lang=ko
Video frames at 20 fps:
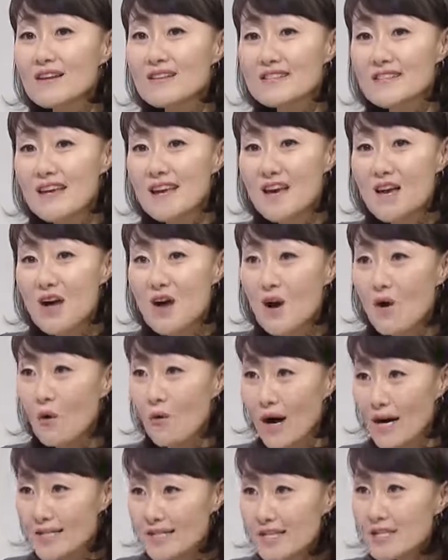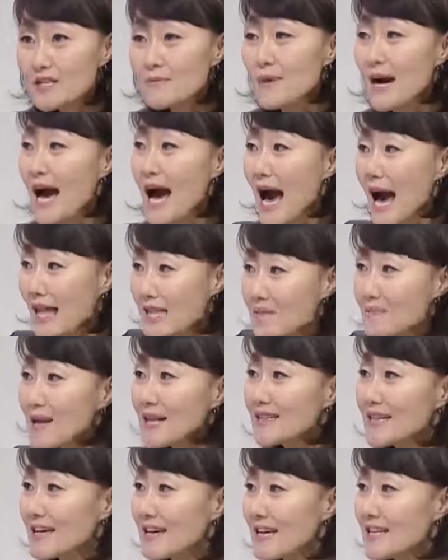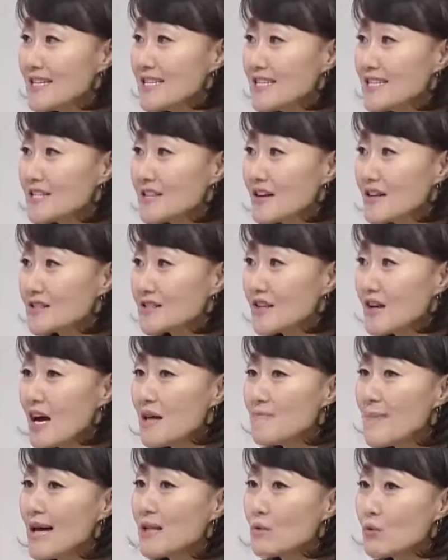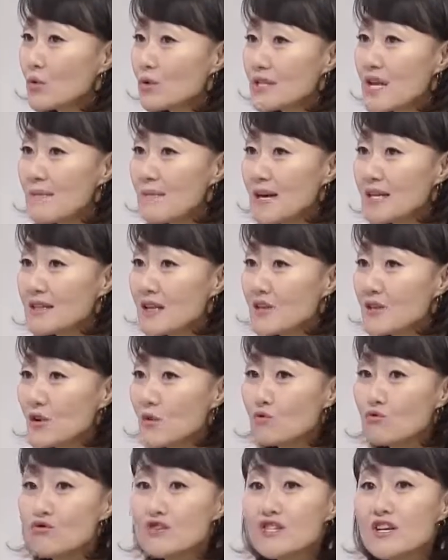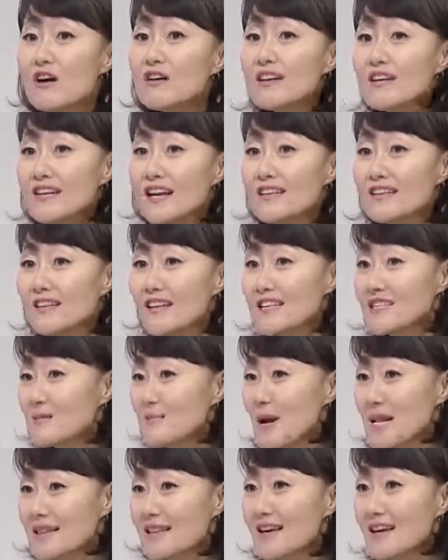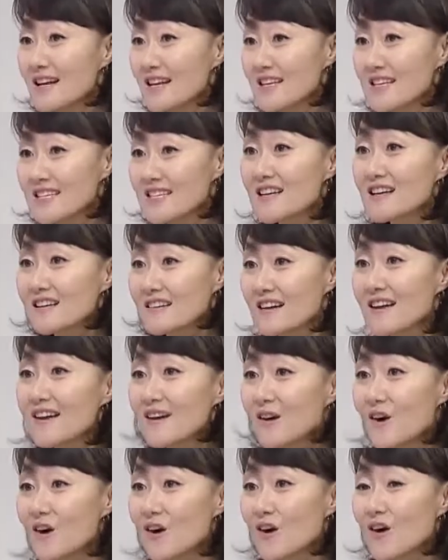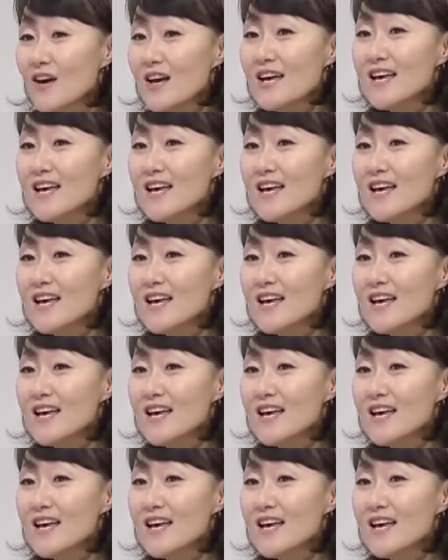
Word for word: 이제 완전히 많이 발달하는 시기여서 한 만 오세만 돼도 우정이라는 게 이제 발달하기 시작을 해요. 아.